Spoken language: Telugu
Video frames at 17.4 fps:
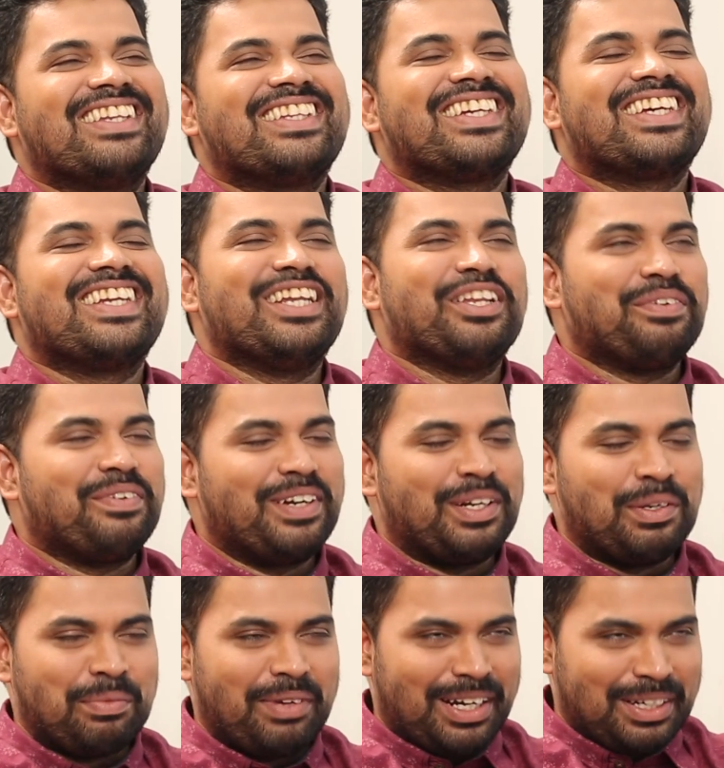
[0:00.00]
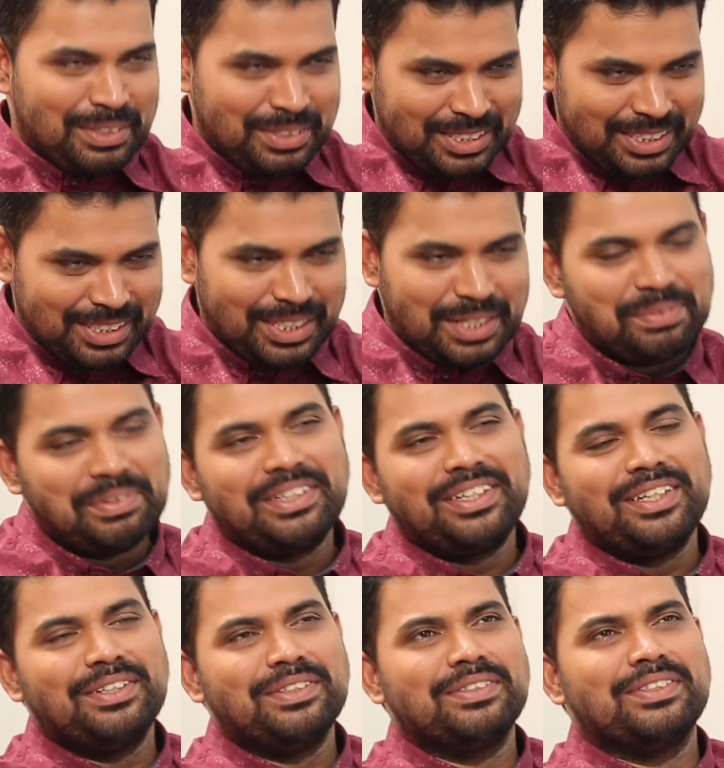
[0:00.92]
ఆర్థిక నిర్వహణ మాట వచ్చింది
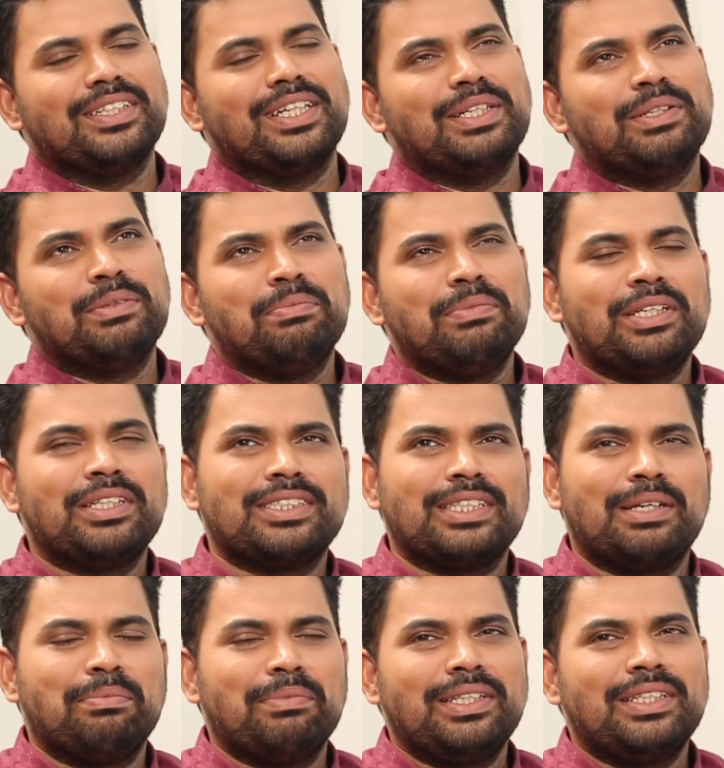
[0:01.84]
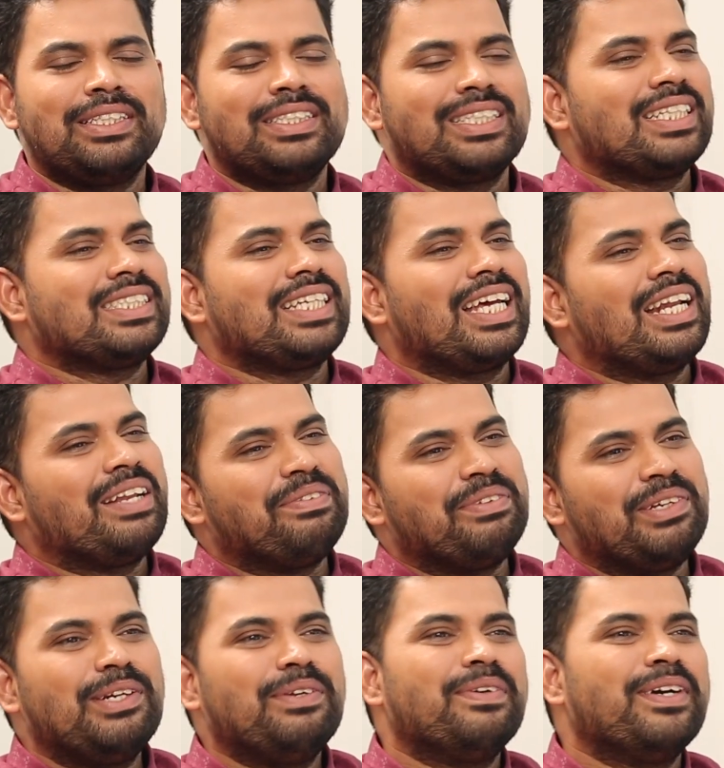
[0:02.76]
కాబట్టి అడుగుతున్నాను మీకు సంబంధించిన చాలా
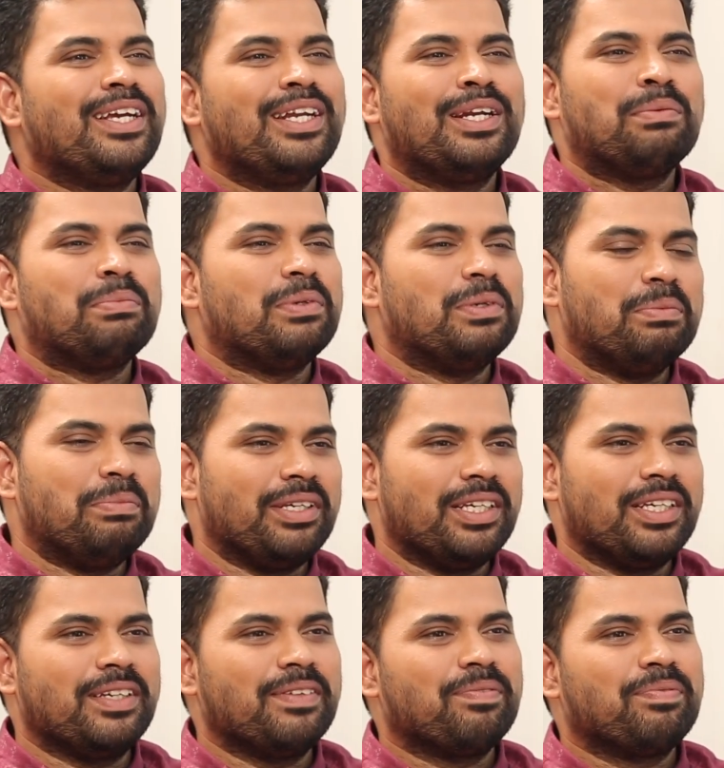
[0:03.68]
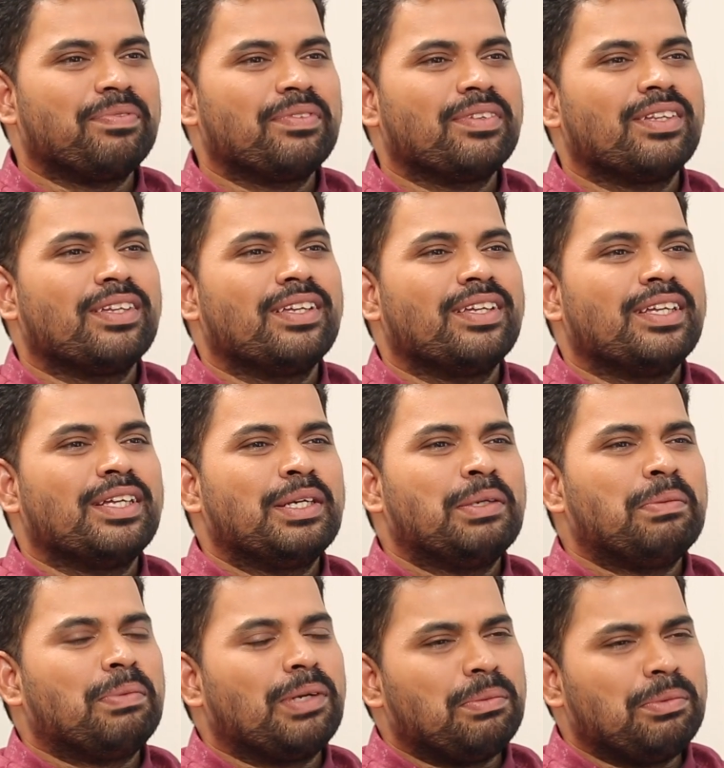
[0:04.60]
విలువైన భూమి
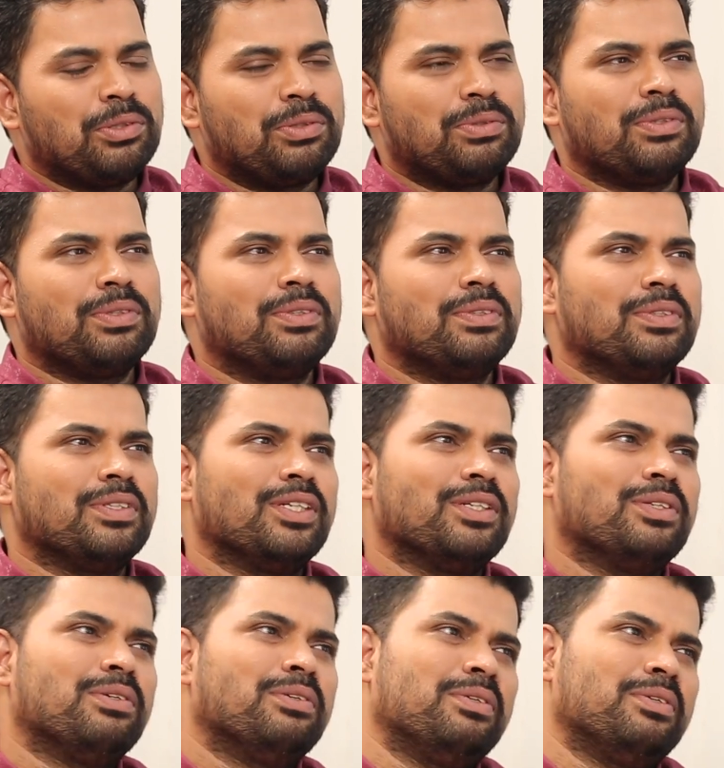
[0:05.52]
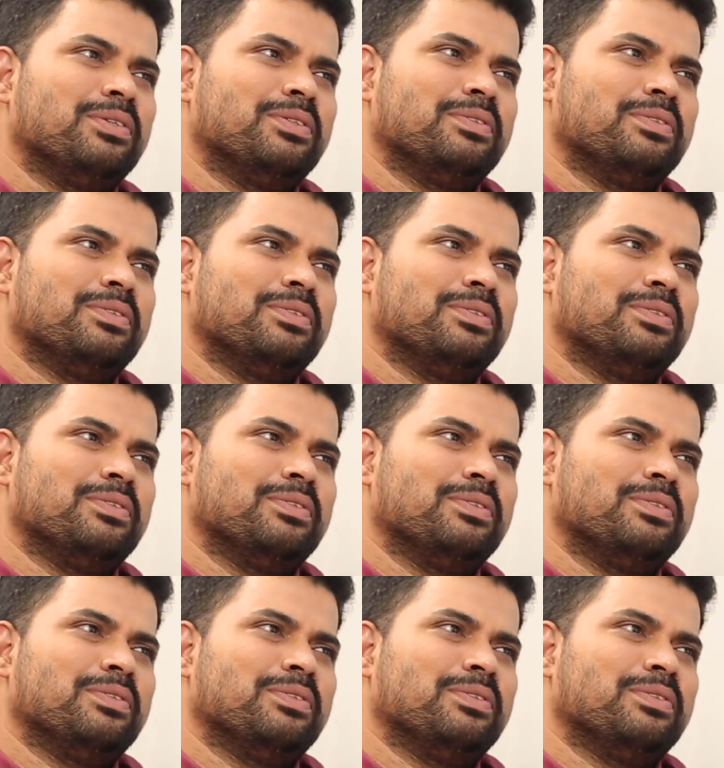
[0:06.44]
ప్రభుత్వం ఏదో